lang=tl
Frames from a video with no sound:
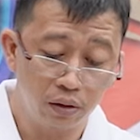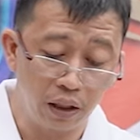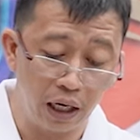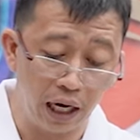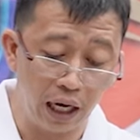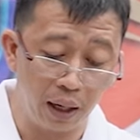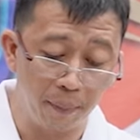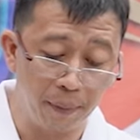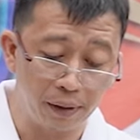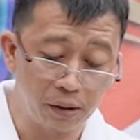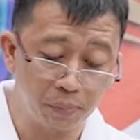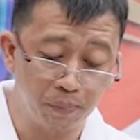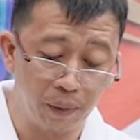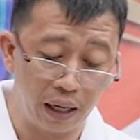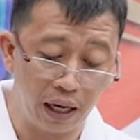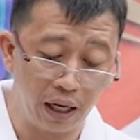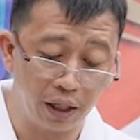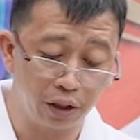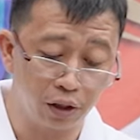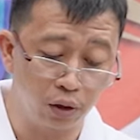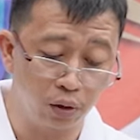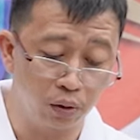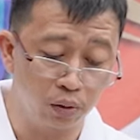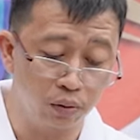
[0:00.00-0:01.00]
lalabas pa
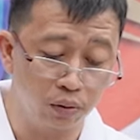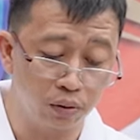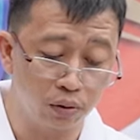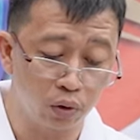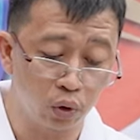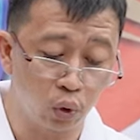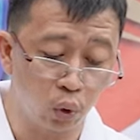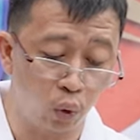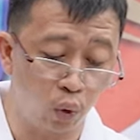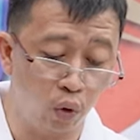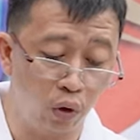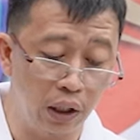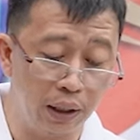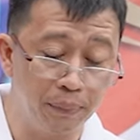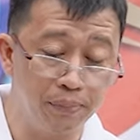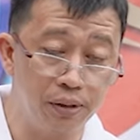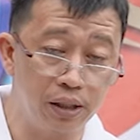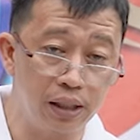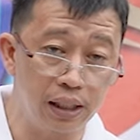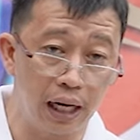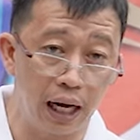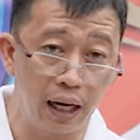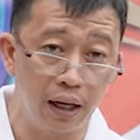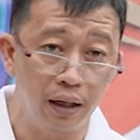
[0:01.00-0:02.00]
lang yung true
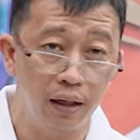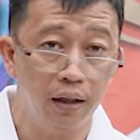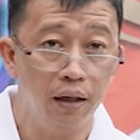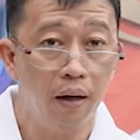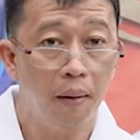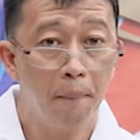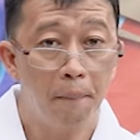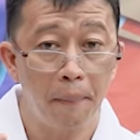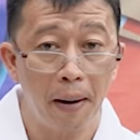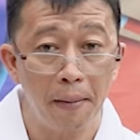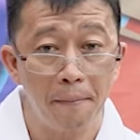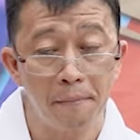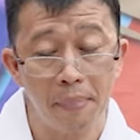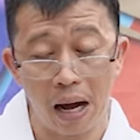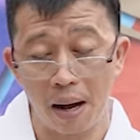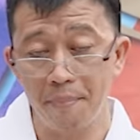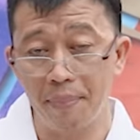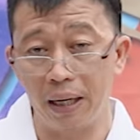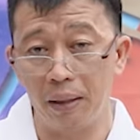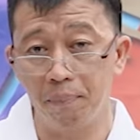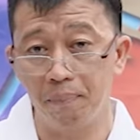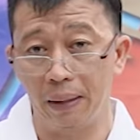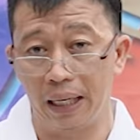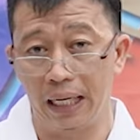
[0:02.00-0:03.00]
leaves niya,
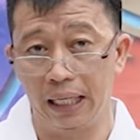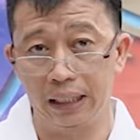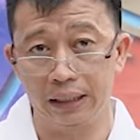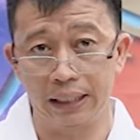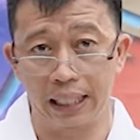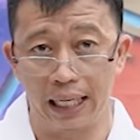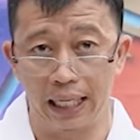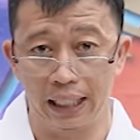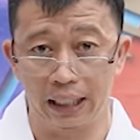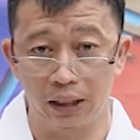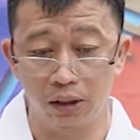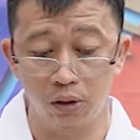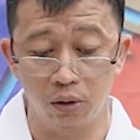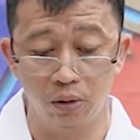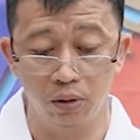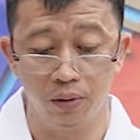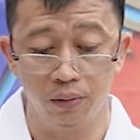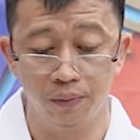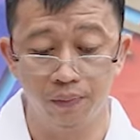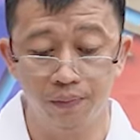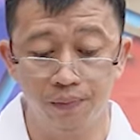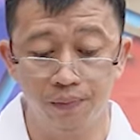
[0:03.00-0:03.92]
pangbabad pa lang talaga to.